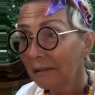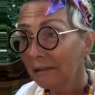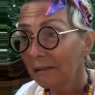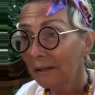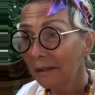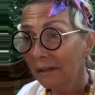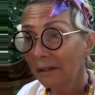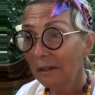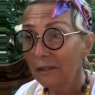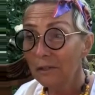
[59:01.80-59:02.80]
я
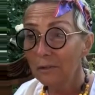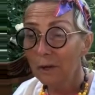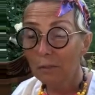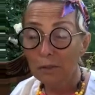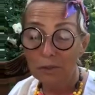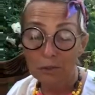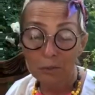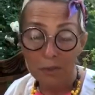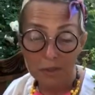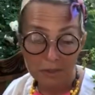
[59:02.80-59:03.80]
хочу как можно
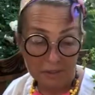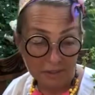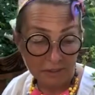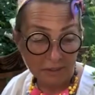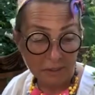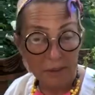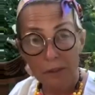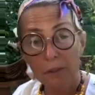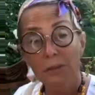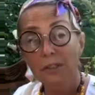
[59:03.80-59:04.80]
больше доставать
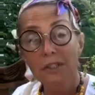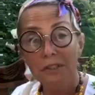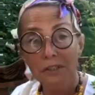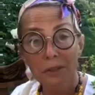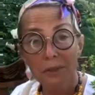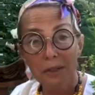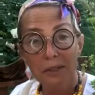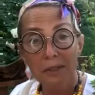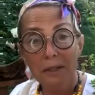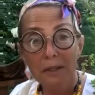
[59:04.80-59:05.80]
таких русских
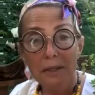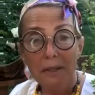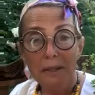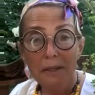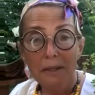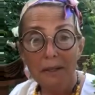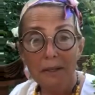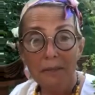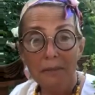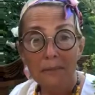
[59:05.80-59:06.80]
историй.
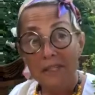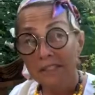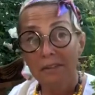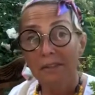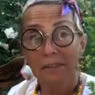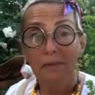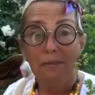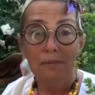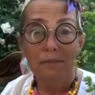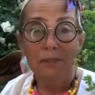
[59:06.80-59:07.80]
И до завтра.
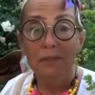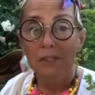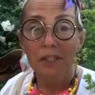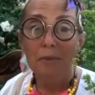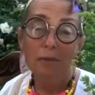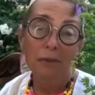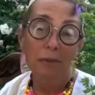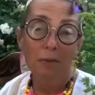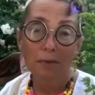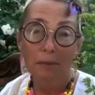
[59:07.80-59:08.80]
Всего самого доброго.